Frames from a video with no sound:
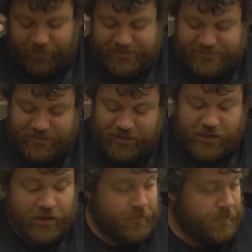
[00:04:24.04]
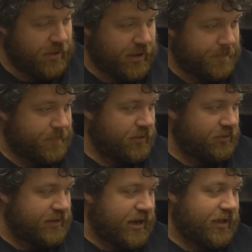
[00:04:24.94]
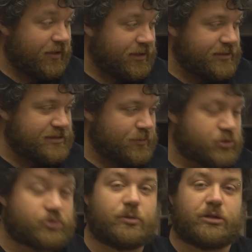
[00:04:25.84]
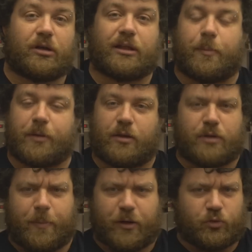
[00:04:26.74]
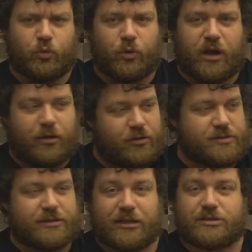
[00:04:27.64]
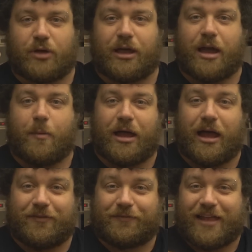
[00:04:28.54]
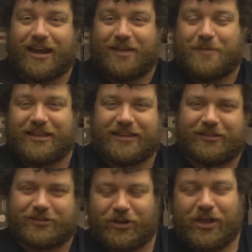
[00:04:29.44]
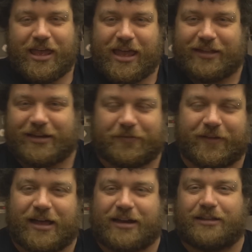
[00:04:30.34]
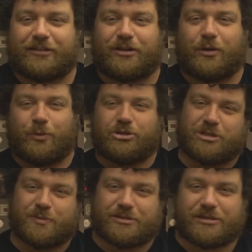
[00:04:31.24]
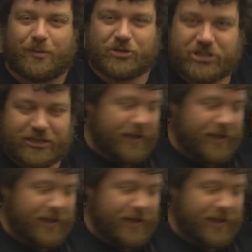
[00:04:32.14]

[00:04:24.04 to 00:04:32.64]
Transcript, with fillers: freschi. Ma io direi iniziamo subito ad aprire un'apertura così riesco anche a, a infilare le mani dentro e a trafficare dentro la cuccia. Spostiamoci di